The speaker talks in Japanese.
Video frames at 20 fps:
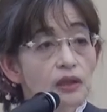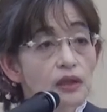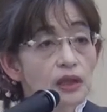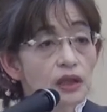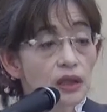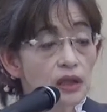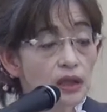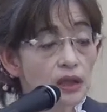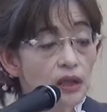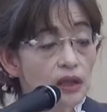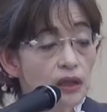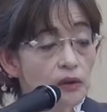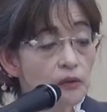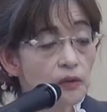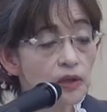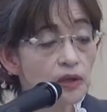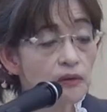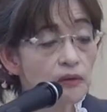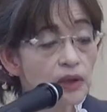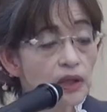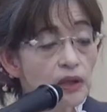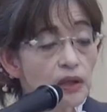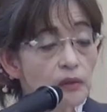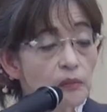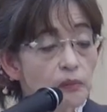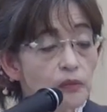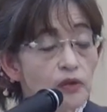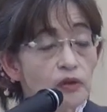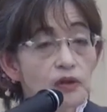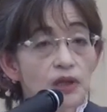えー、これは
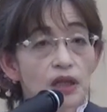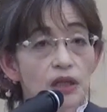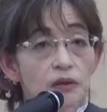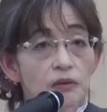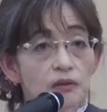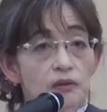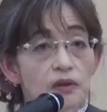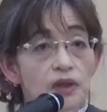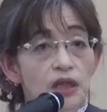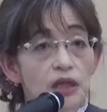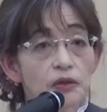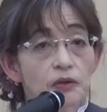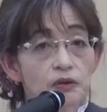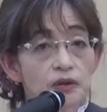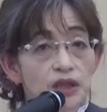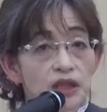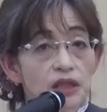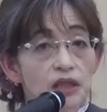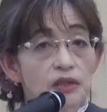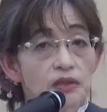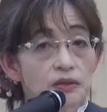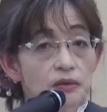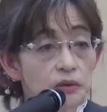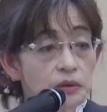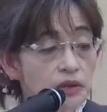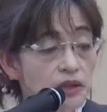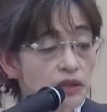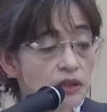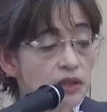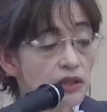もう、あの、後で少
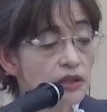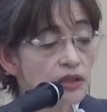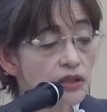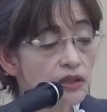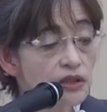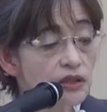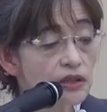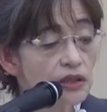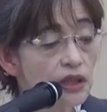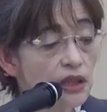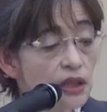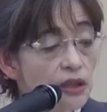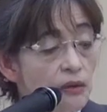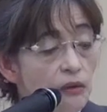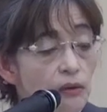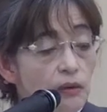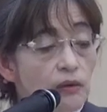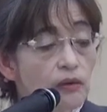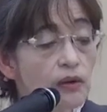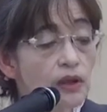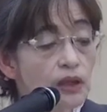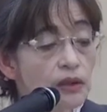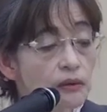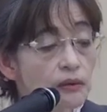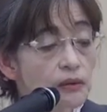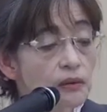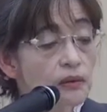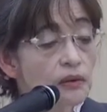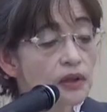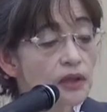し実例を、あ
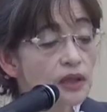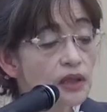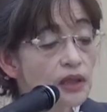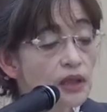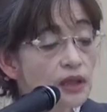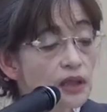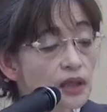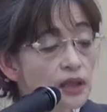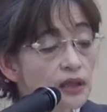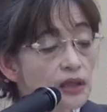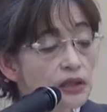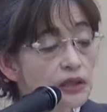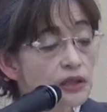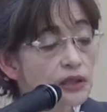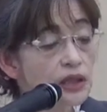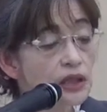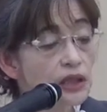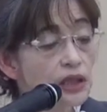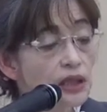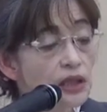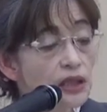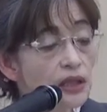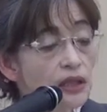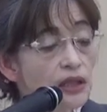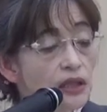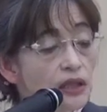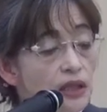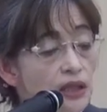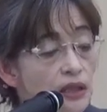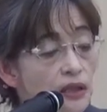の、えー、出しながら、
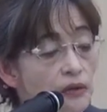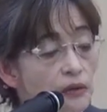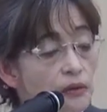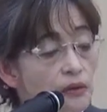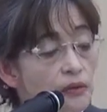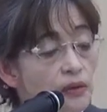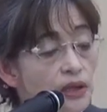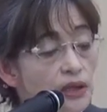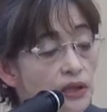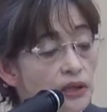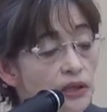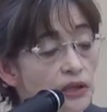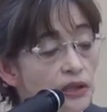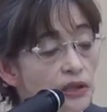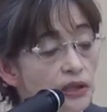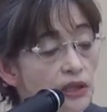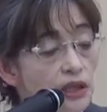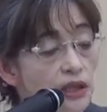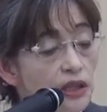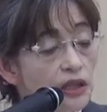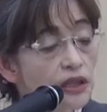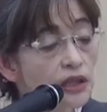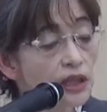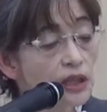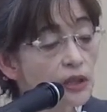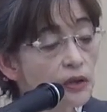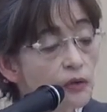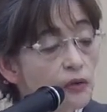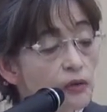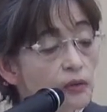えっ、ー、と、お話ししていきた
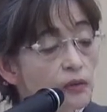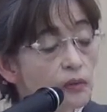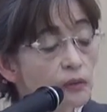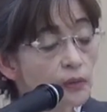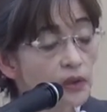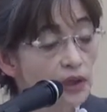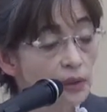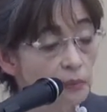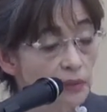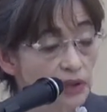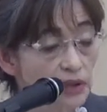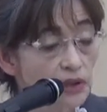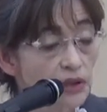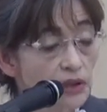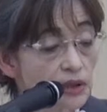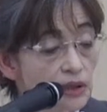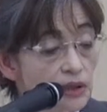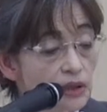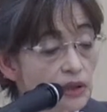いと思います。